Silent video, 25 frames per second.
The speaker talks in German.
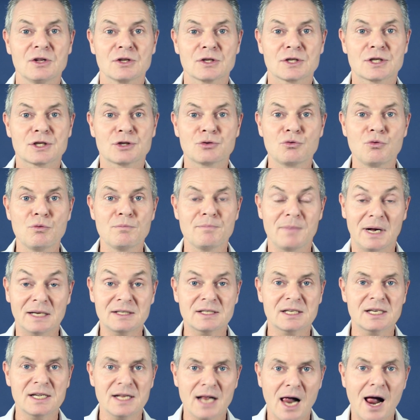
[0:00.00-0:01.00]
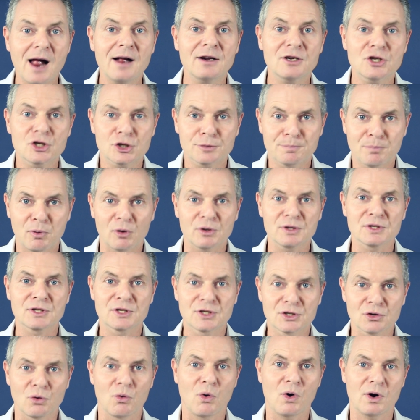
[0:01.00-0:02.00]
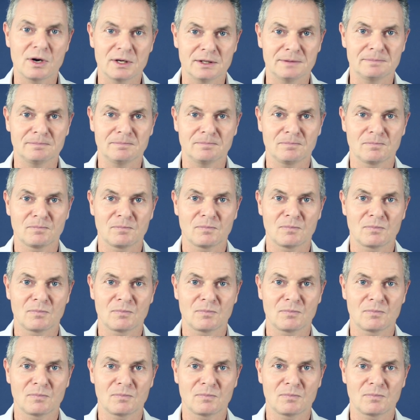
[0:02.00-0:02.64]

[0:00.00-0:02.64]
zu Materialsponsoren,